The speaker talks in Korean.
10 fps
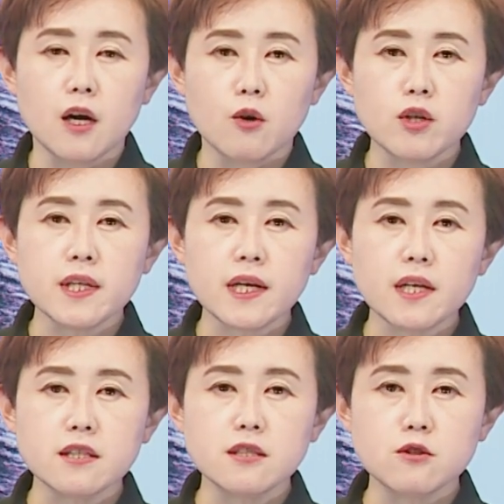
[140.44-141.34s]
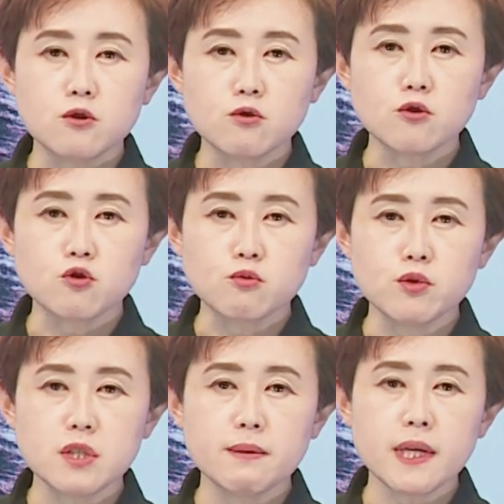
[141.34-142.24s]
우리나라는 중국
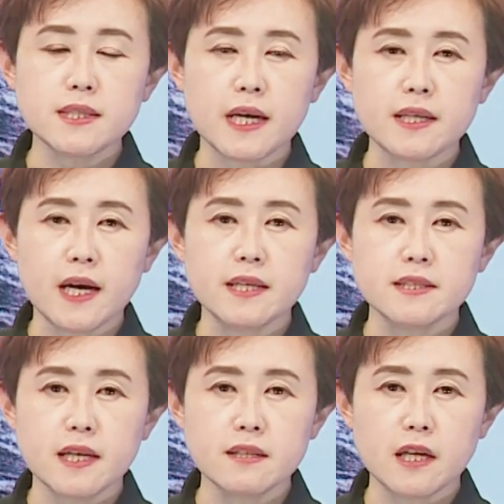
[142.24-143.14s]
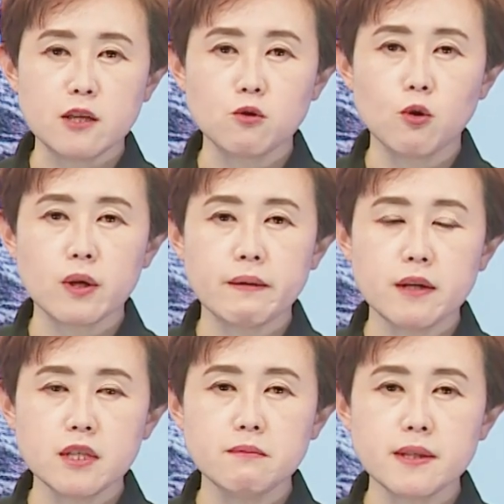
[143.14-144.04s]
중부지방에 자리한 찬 대륙고개의
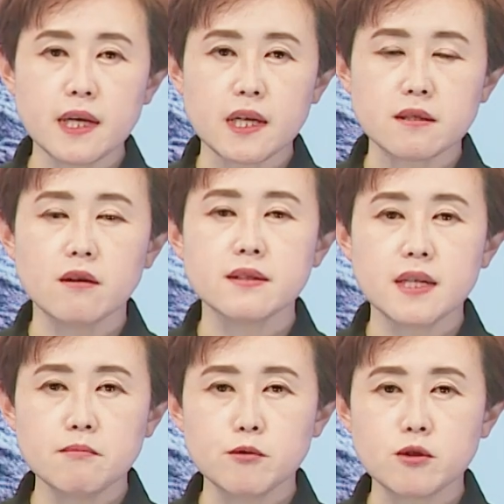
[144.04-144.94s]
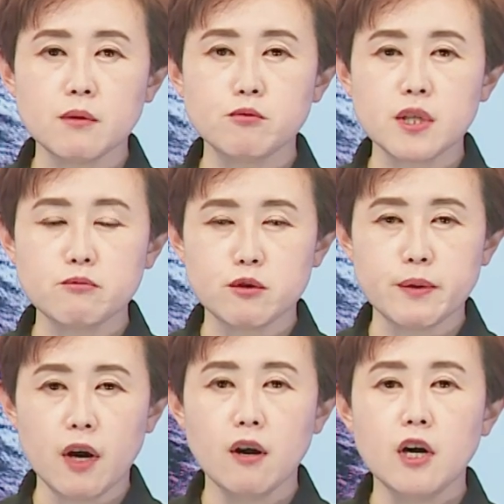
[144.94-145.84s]
흐름을 따라서 찬 북서풍이
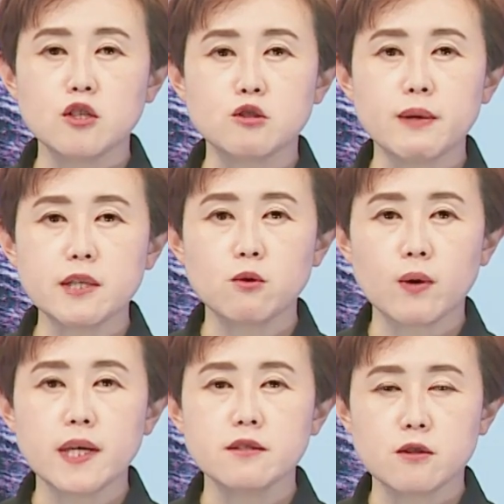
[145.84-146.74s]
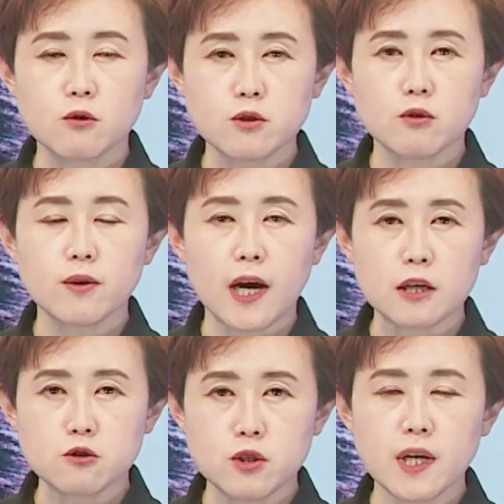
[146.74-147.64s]
불며 주말 동안 전국적으로
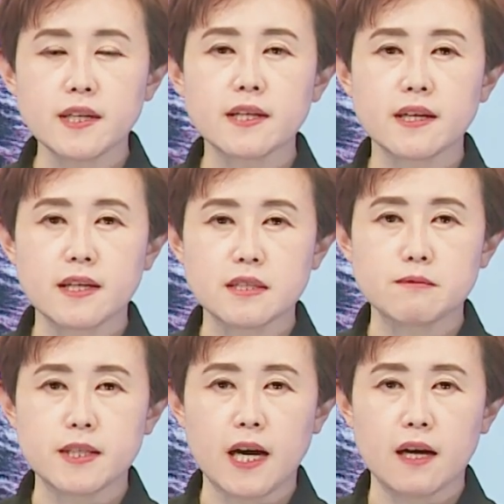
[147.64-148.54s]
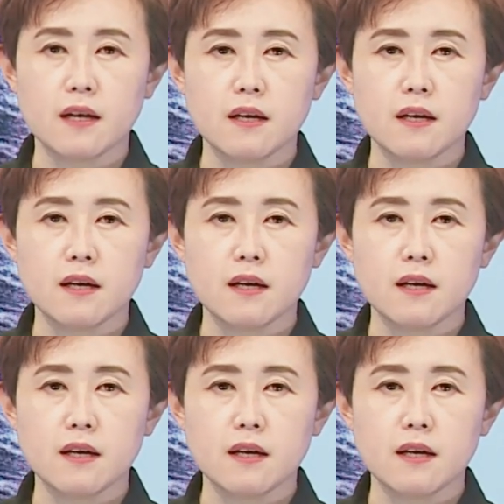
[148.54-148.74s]
강추위가 나타났습니다.